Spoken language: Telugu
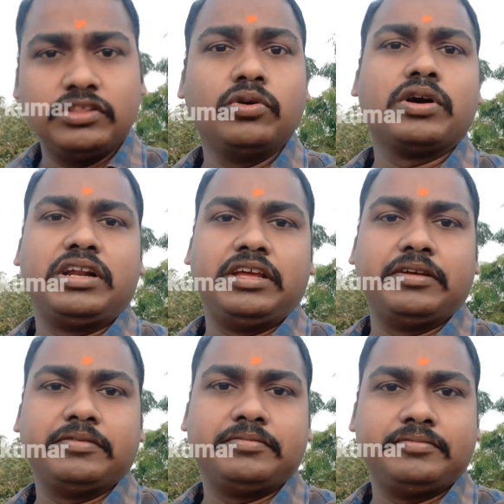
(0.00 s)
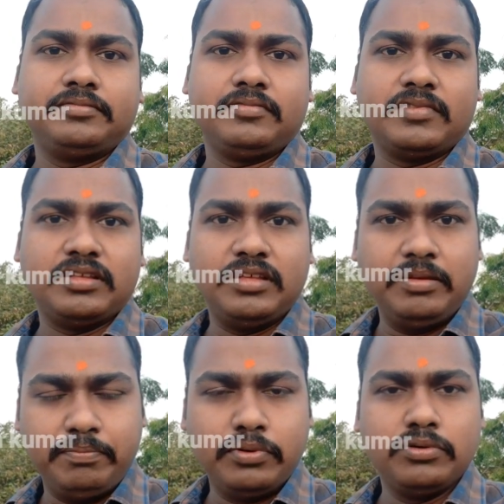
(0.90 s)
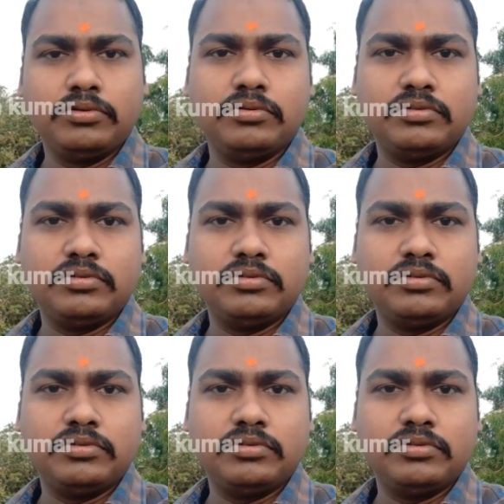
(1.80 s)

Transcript: ఇదొకటి ఇప్పుడు